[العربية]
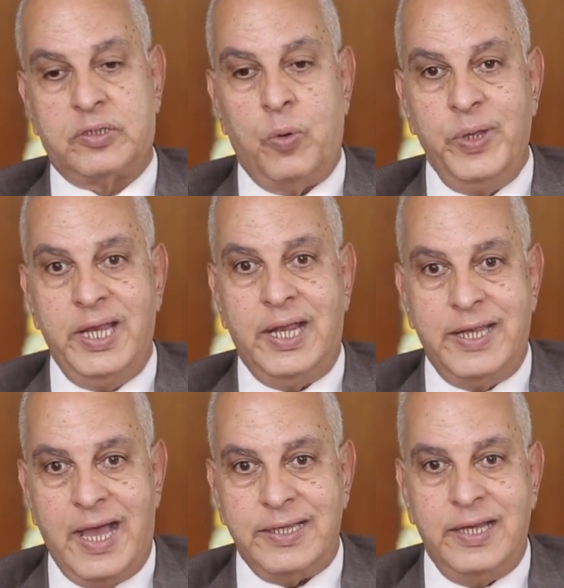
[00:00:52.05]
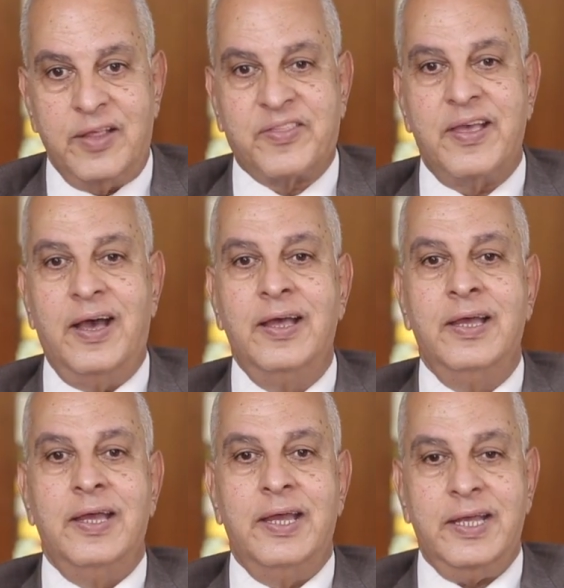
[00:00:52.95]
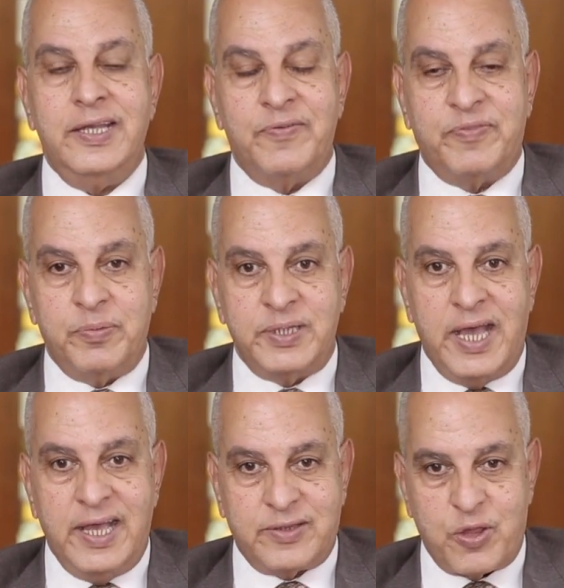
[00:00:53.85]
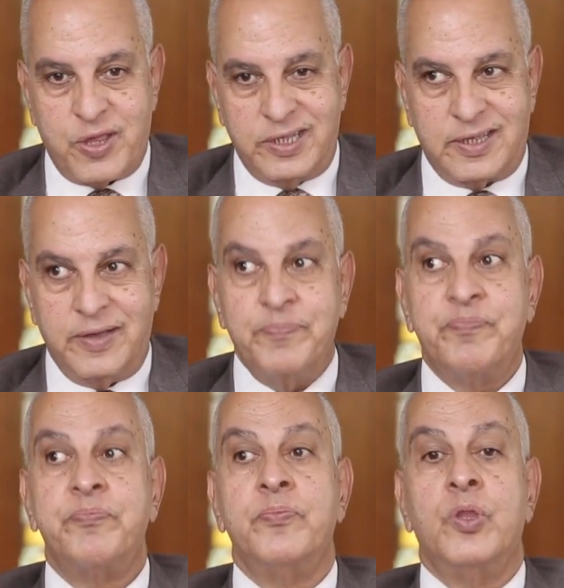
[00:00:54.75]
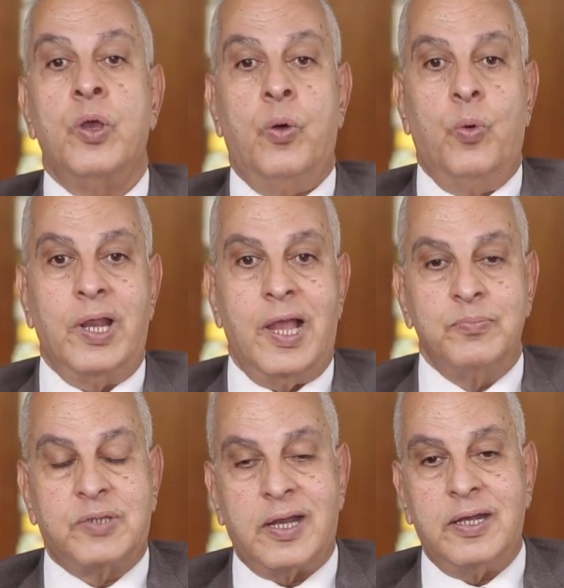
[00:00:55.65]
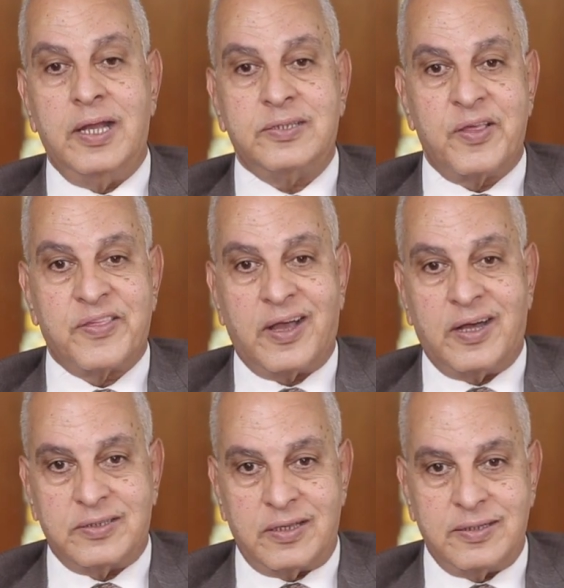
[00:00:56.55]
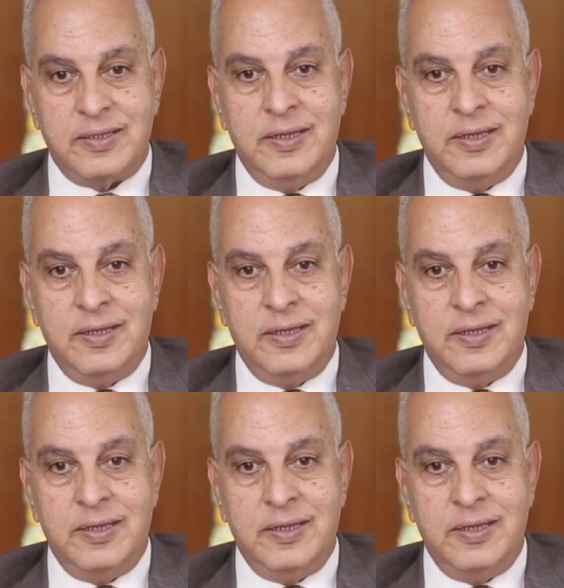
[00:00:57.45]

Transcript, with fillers: طويلا يعني لسه احنا في بدايات الشتاء والامطار التي سقطت